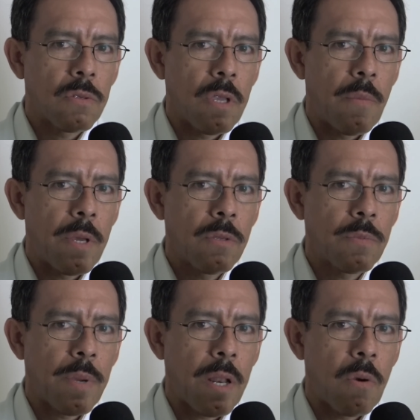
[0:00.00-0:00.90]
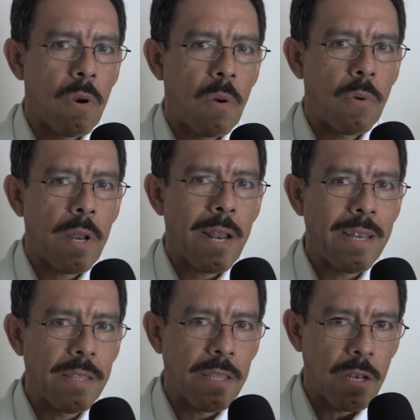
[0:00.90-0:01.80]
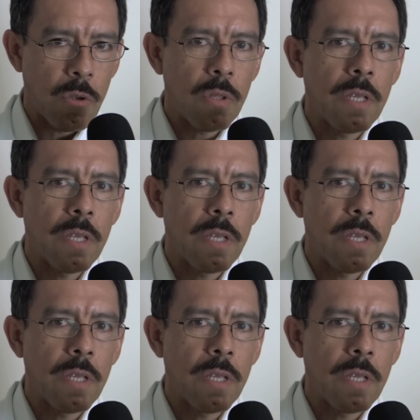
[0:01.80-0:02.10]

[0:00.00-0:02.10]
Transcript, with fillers: o llamados para colaborar al interior